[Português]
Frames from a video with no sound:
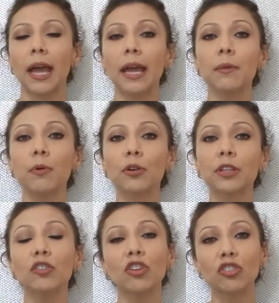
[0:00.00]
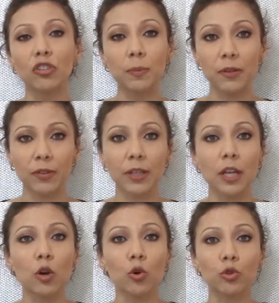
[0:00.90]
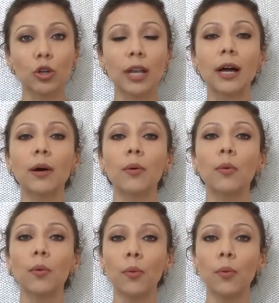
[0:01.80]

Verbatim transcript: É importante a gente prevenir e controlar